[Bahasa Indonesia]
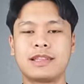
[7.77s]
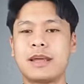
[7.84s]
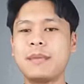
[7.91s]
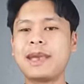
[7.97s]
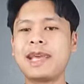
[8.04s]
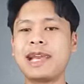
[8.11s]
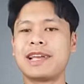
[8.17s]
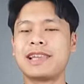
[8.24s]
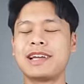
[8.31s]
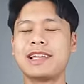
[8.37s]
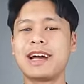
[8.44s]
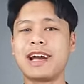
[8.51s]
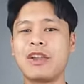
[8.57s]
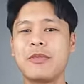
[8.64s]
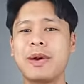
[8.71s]
Tapi
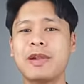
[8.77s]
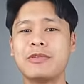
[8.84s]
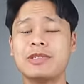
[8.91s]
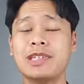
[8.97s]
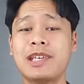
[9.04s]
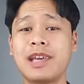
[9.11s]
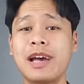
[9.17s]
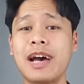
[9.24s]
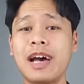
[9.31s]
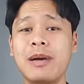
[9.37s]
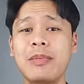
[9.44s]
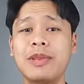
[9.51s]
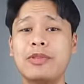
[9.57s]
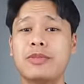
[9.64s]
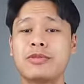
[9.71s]
kelihatannya kalau manusia,
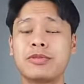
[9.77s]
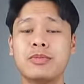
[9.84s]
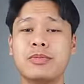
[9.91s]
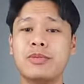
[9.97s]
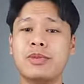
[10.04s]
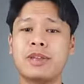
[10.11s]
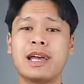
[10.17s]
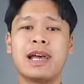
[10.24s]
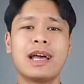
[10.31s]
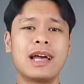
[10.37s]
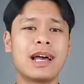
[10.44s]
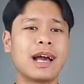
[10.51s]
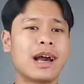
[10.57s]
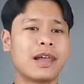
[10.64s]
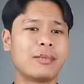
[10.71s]
bentuk
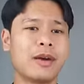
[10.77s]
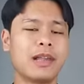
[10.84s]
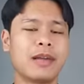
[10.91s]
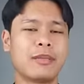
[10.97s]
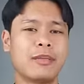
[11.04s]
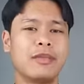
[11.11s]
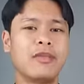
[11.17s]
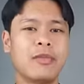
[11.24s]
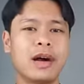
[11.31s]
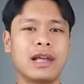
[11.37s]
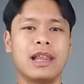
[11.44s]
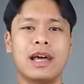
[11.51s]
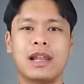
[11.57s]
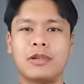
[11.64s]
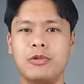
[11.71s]
tubuhnya nggak banyak
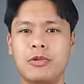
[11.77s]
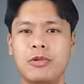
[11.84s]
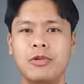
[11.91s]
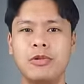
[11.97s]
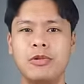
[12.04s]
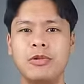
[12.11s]
berubah dari dulu.